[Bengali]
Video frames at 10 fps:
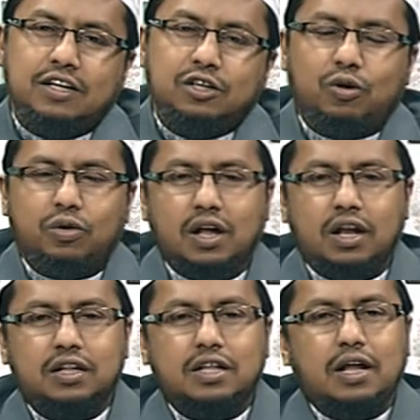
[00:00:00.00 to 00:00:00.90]
তখন
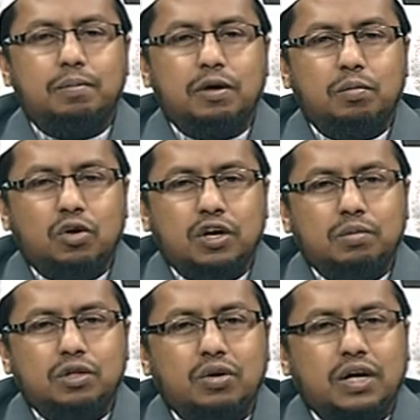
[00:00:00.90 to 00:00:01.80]
আল্লাহ তালা আপনার মনের
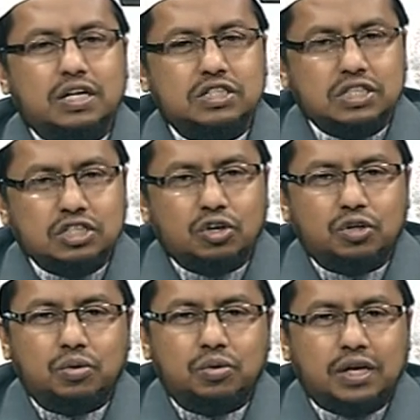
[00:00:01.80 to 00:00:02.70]
ভিতরে একটা জিনিস
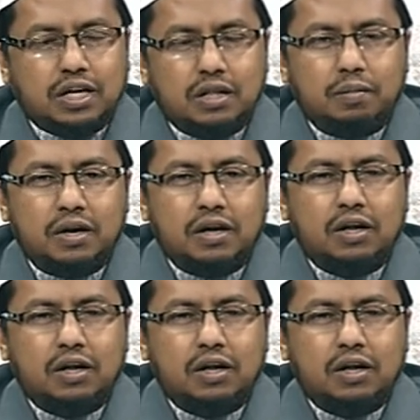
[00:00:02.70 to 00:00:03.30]
হয়তো এনে দেবেন